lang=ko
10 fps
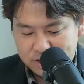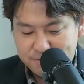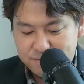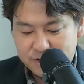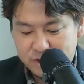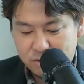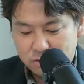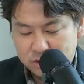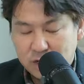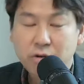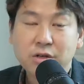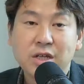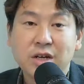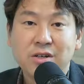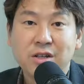신비하고
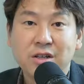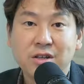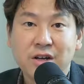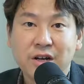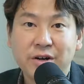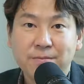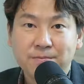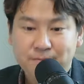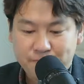차원이 다른 일들일까요?